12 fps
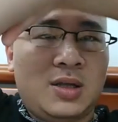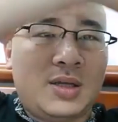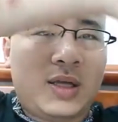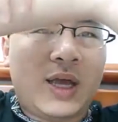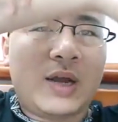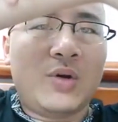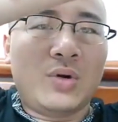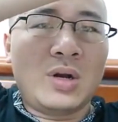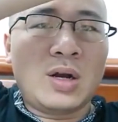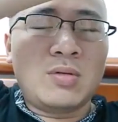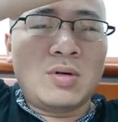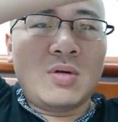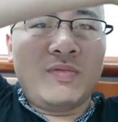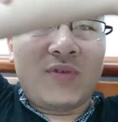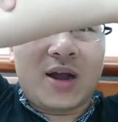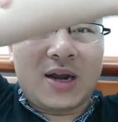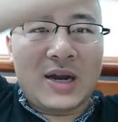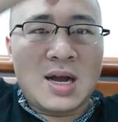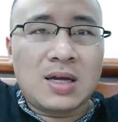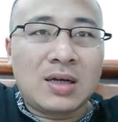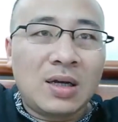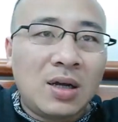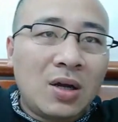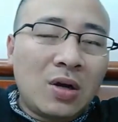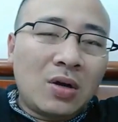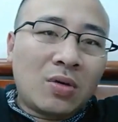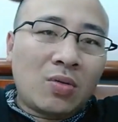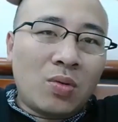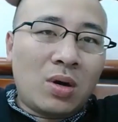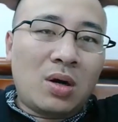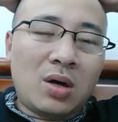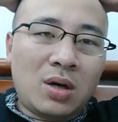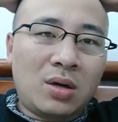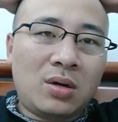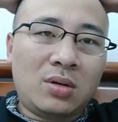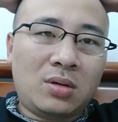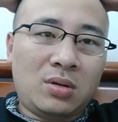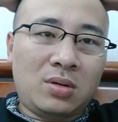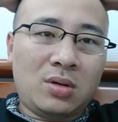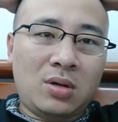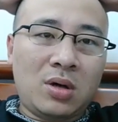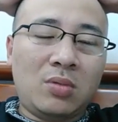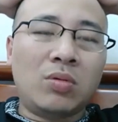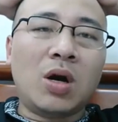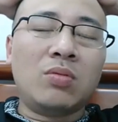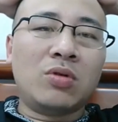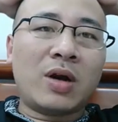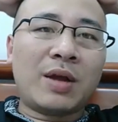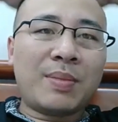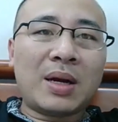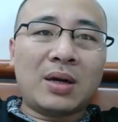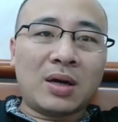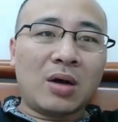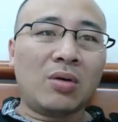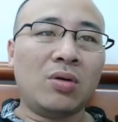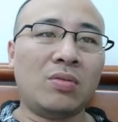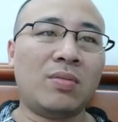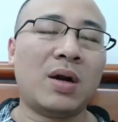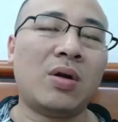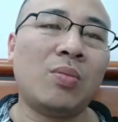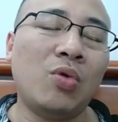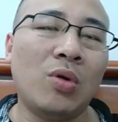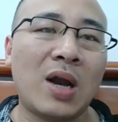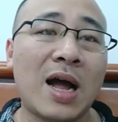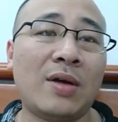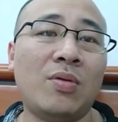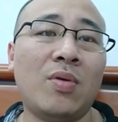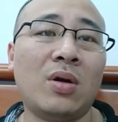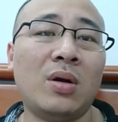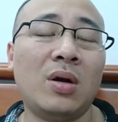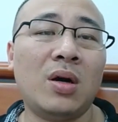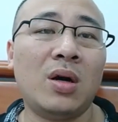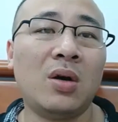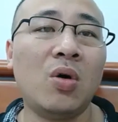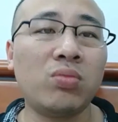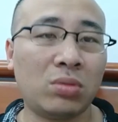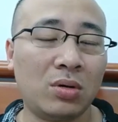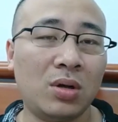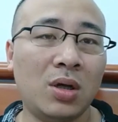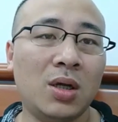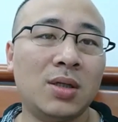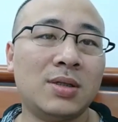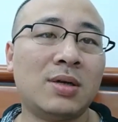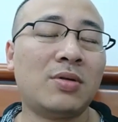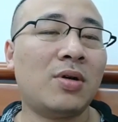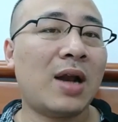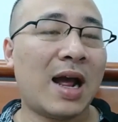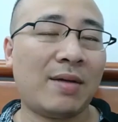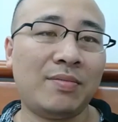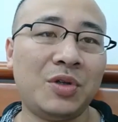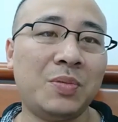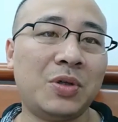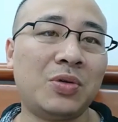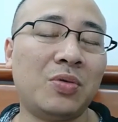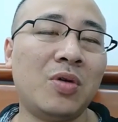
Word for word: Nghe đồn là cũng không phải là của Hồng Kông nó đánh bắt được đâu, mà nó mua lại của bọn Úc sau nó làm, nhưng mà Hồng